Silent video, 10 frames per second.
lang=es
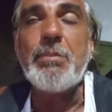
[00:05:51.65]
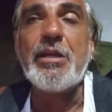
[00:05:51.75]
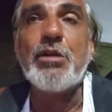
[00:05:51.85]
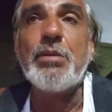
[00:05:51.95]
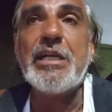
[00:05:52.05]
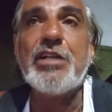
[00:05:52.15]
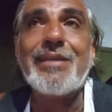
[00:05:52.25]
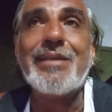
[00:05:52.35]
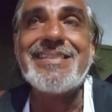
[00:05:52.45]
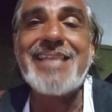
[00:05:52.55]
pero
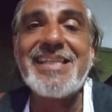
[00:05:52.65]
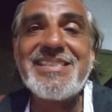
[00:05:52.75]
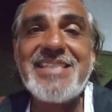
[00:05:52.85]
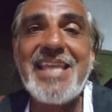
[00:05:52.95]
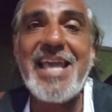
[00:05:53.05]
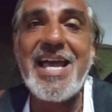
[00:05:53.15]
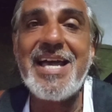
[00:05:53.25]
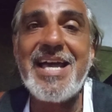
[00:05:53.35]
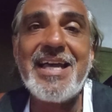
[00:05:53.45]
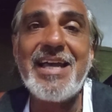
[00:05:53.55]
bueno, quizás
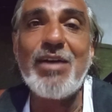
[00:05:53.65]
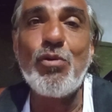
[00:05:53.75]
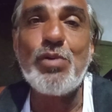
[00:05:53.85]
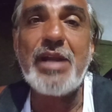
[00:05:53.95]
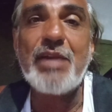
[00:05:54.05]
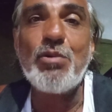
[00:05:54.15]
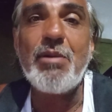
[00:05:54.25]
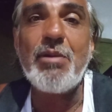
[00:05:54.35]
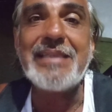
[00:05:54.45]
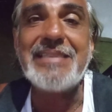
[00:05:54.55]
sea una
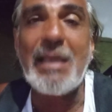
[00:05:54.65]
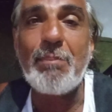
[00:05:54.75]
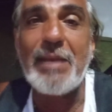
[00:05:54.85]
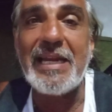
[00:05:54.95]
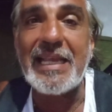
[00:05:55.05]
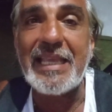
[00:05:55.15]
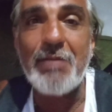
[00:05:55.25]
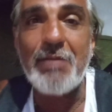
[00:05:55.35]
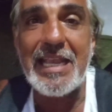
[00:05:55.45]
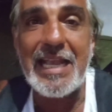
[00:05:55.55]
nueva etapa la
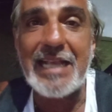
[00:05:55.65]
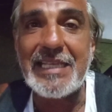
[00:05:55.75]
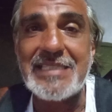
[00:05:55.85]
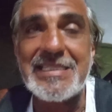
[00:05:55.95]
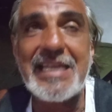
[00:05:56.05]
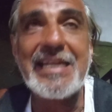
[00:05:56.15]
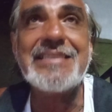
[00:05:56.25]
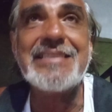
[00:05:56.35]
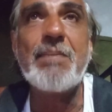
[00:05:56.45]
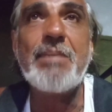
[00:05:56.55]
que venga, quizás
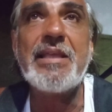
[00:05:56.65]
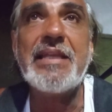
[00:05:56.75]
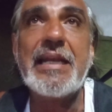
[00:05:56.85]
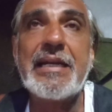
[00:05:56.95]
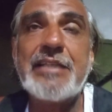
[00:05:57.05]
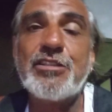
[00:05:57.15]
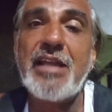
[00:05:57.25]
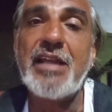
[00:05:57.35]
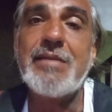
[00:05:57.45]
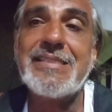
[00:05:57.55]
la etapa de la
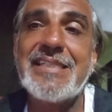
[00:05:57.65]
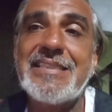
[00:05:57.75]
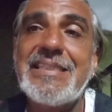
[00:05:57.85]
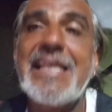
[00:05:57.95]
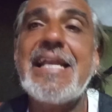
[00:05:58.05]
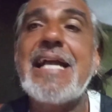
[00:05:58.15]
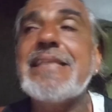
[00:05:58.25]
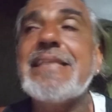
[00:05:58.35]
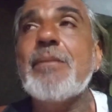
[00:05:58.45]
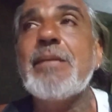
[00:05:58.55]
rastronave se tenga
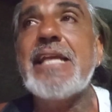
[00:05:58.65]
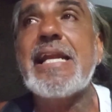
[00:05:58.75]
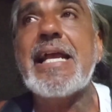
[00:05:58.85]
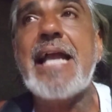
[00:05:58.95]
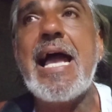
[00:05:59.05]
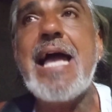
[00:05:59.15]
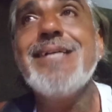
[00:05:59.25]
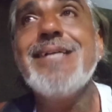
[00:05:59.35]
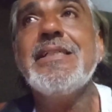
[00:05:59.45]
que terminar acá